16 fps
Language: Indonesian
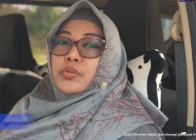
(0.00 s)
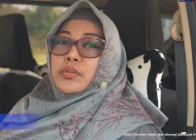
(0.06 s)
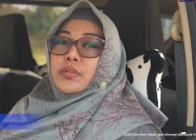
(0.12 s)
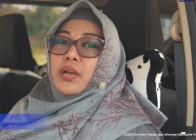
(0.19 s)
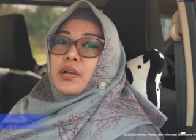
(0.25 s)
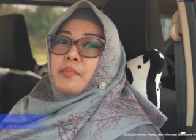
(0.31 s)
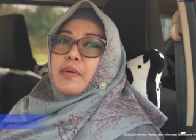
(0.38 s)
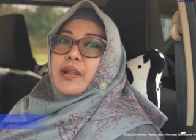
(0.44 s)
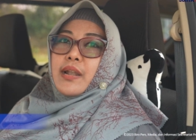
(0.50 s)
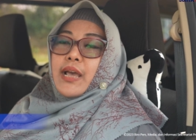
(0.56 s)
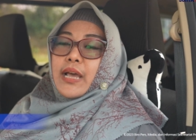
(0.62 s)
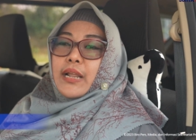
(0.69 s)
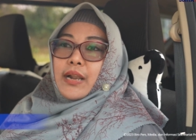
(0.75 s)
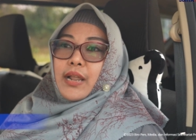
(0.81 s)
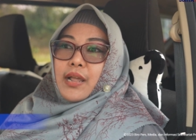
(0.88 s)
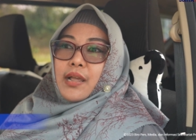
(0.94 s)
khususnya ke
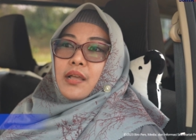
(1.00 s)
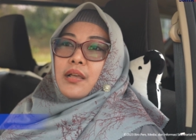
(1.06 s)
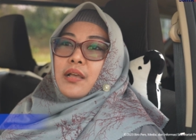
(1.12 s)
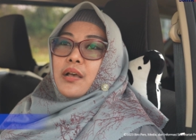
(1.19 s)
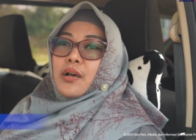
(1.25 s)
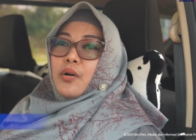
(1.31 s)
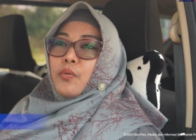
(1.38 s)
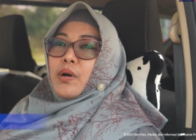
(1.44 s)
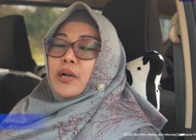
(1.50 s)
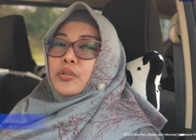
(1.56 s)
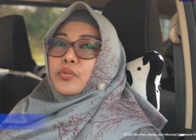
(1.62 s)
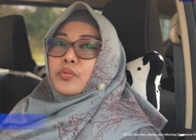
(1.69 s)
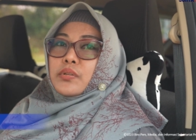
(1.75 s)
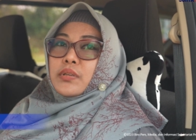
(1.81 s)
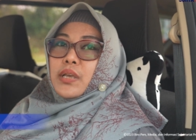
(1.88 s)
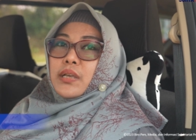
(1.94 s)
bandara
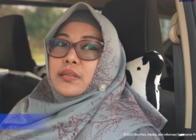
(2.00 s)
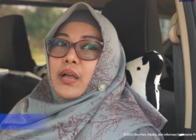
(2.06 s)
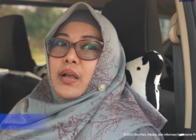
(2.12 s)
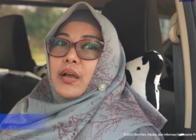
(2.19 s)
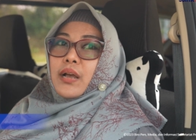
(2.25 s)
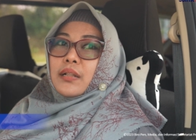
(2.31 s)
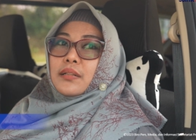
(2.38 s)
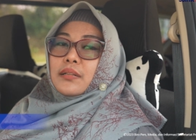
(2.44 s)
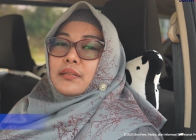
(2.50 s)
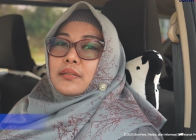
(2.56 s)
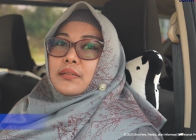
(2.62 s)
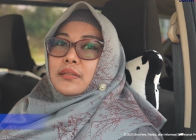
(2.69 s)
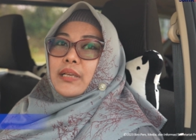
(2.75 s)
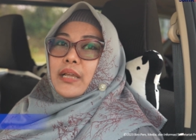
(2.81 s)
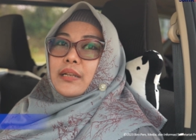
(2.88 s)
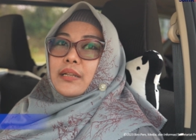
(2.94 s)
waktunya sangat
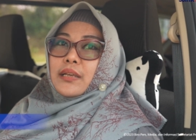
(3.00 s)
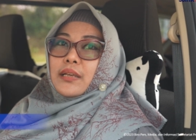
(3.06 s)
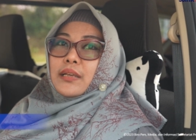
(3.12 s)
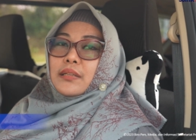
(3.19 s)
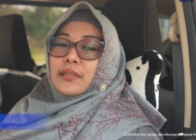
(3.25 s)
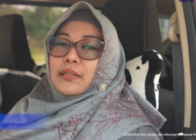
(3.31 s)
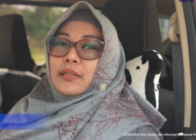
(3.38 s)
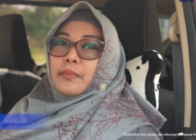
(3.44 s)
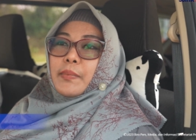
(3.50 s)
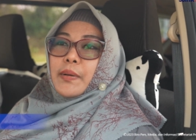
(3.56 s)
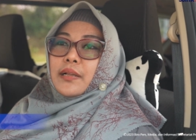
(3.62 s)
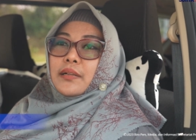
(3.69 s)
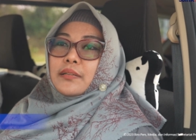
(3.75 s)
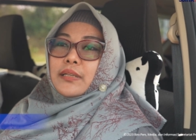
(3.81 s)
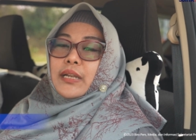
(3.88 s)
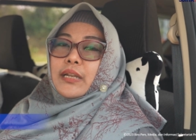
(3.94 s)
jadi
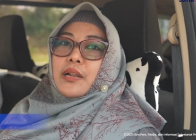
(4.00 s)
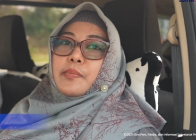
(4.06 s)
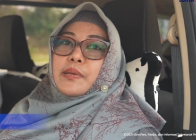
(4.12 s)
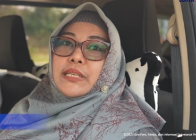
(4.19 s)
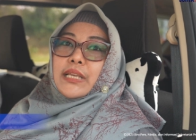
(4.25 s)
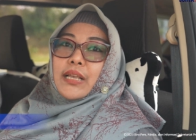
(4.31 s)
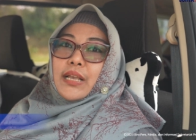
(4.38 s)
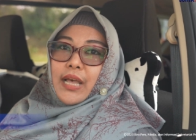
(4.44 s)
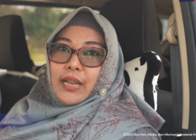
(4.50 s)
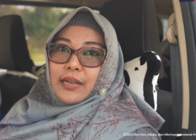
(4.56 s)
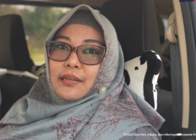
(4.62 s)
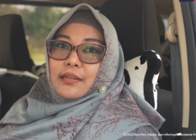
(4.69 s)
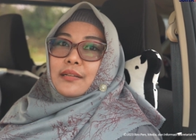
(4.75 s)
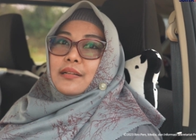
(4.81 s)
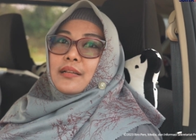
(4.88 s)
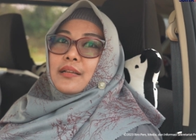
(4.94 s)
apa jadi lebih singkat
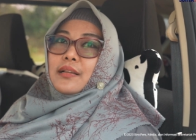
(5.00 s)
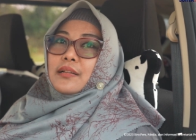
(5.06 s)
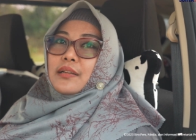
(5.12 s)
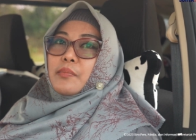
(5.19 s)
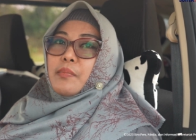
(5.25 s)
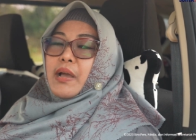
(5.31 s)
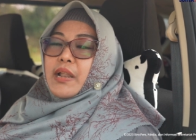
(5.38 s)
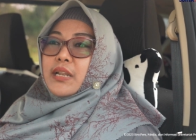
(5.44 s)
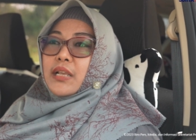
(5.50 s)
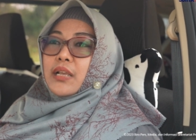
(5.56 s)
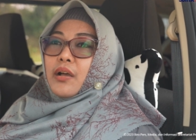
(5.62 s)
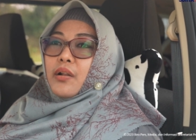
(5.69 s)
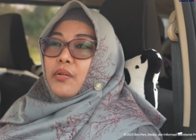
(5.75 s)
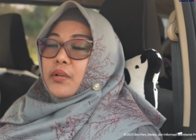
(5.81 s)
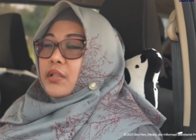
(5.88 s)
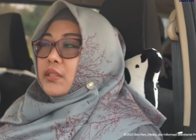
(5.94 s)
hmm.
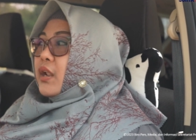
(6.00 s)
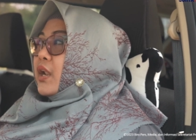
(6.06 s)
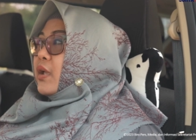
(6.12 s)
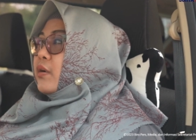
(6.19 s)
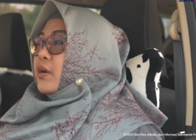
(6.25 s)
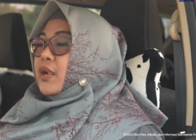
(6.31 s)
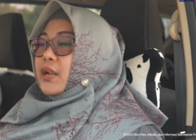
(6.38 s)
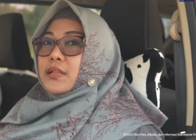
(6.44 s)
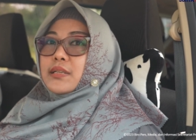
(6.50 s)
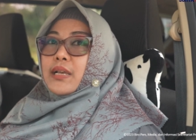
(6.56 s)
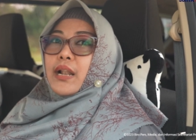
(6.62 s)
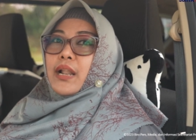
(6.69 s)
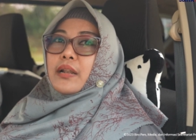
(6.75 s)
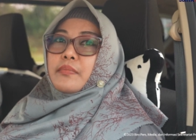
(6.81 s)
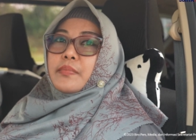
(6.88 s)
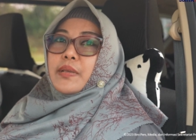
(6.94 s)
dibanding kalau kita lewat dari
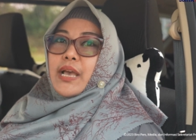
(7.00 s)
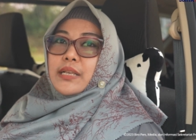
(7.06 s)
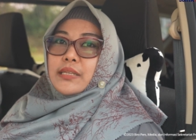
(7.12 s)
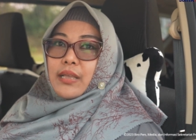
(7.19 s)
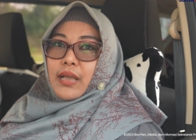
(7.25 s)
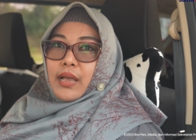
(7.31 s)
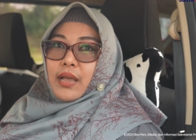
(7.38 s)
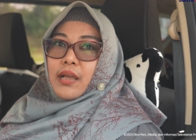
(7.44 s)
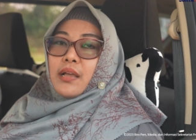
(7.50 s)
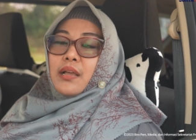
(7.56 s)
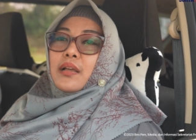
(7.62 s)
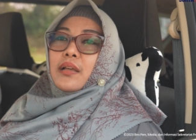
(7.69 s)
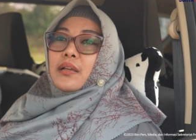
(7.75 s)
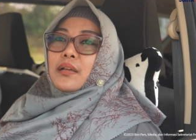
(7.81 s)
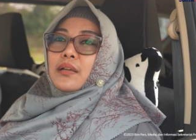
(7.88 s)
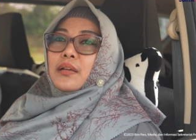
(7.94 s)
jalan biasa
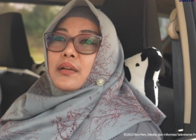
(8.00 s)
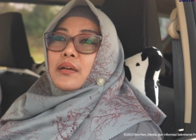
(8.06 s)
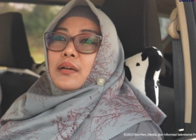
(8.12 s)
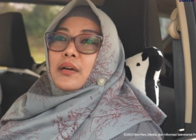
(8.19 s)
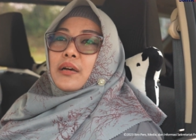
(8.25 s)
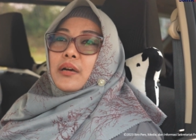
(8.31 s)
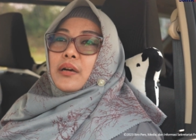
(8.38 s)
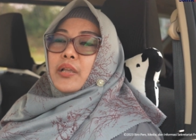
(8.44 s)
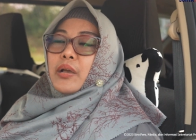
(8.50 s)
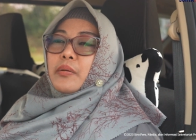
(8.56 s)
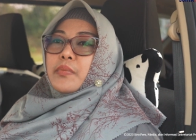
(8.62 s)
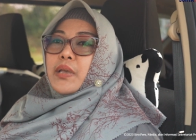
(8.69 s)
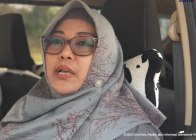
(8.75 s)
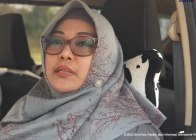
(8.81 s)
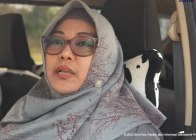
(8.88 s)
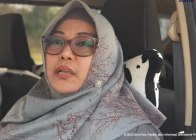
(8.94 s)
eh, yang
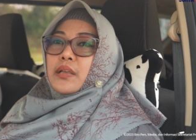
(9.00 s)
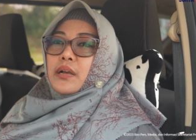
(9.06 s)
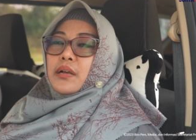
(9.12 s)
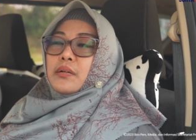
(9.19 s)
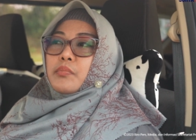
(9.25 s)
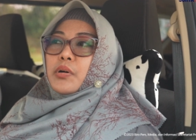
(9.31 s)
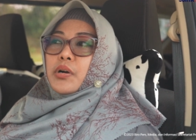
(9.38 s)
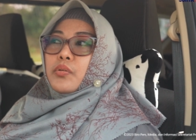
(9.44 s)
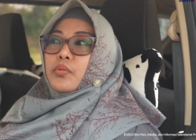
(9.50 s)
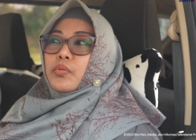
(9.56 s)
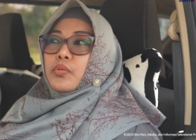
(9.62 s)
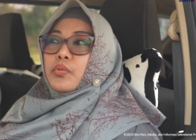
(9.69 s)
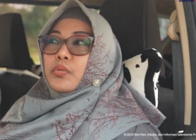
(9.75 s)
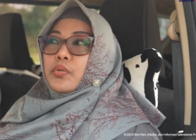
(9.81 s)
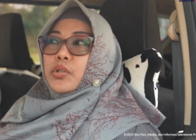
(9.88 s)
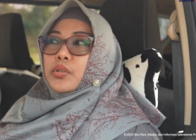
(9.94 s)
biasanya ke
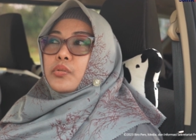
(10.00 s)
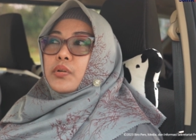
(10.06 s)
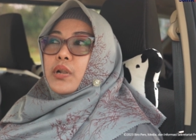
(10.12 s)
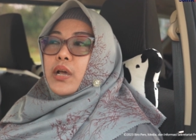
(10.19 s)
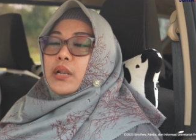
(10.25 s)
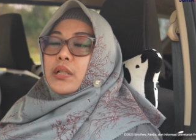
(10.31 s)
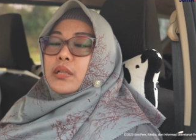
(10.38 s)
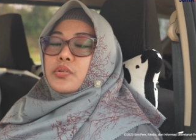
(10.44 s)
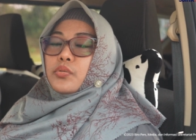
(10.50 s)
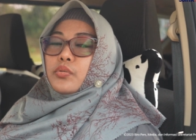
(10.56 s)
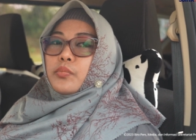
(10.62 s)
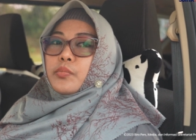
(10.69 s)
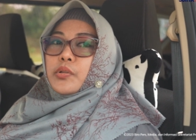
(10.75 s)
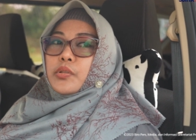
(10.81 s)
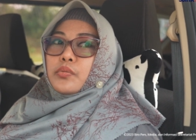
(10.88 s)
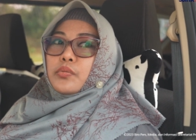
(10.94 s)
Bengkulu itu dari
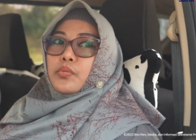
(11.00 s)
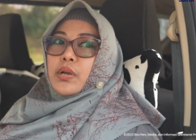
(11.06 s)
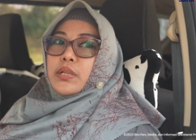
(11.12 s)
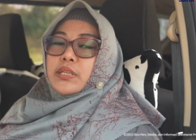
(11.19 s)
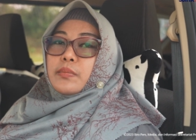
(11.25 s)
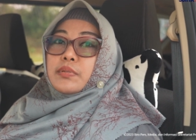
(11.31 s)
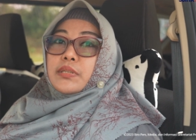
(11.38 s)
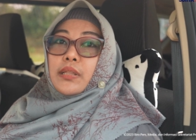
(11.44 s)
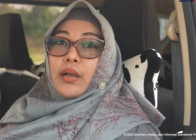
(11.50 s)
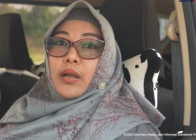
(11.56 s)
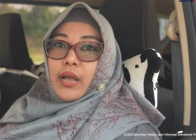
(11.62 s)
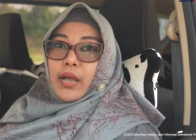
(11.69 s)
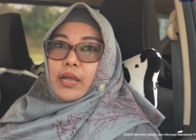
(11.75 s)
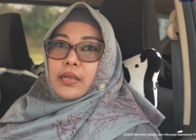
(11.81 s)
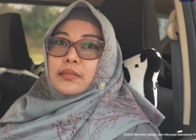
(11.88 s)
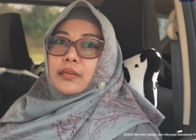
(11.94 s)
Curug itu dua jam
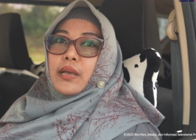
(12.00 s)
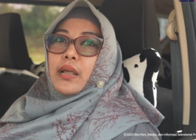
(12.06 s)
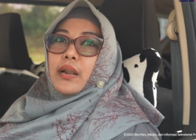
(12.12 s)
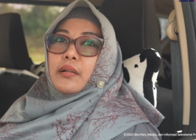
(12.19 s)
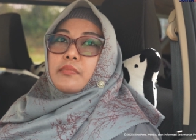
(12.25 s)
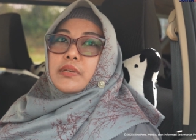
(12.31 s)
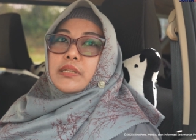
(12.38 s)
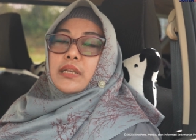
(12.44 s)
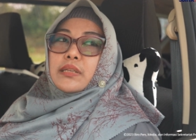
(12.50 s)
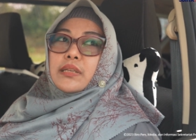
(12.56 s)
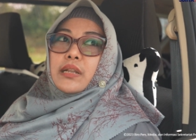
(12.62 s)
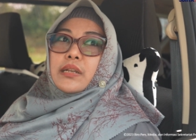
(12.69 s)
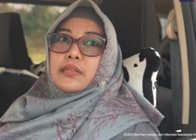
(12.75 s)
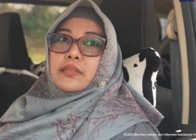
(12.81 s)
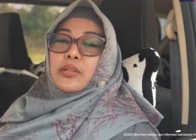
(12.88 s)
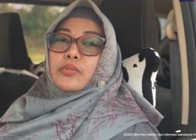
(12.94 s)
setengah sekarang hmm. bisa
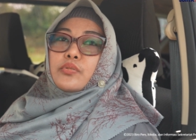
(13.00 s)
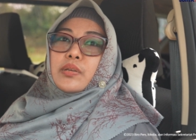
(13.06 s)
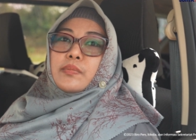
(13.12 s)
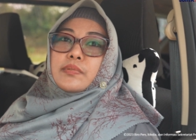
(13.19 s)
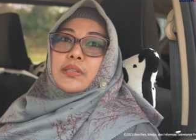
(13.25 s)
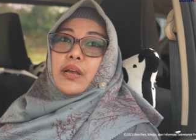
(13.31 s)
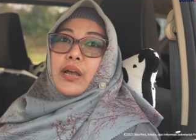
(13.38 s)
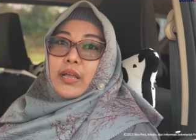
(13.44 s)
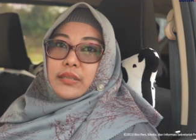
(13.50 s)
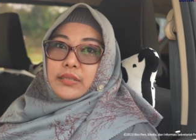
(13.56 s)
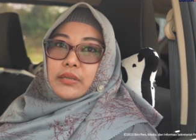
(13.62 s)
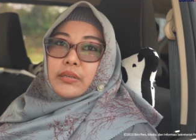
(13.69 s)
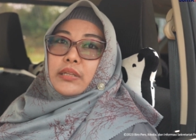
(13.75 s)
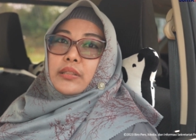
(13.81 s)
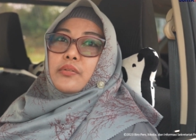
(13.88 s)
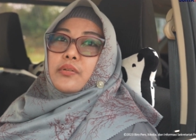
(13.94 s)
jadi satu jam setengah
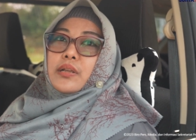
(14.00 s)
aja kita